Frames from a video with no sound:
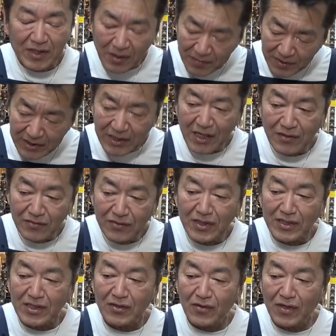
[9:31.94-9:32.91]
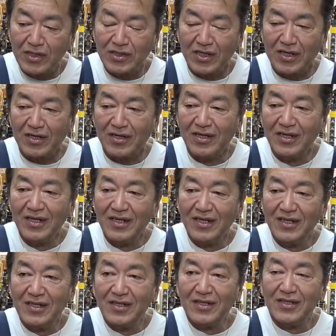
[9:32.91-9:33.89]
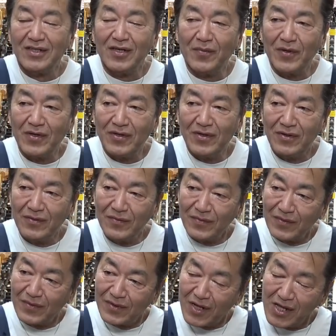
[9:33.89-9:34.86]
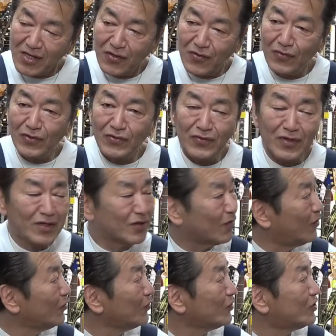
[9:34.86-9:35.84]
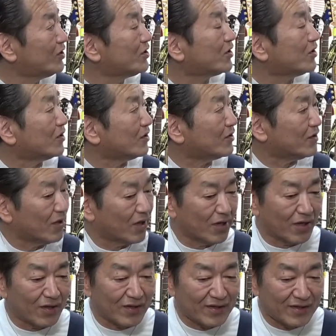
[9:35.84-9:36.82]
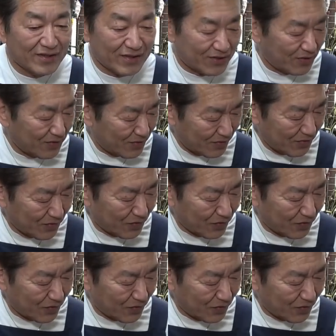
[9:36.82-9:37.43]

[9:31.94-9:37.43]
あ、たまにやるんですけど朝やっぱり連休中なんでほんと静かですね。ちょっと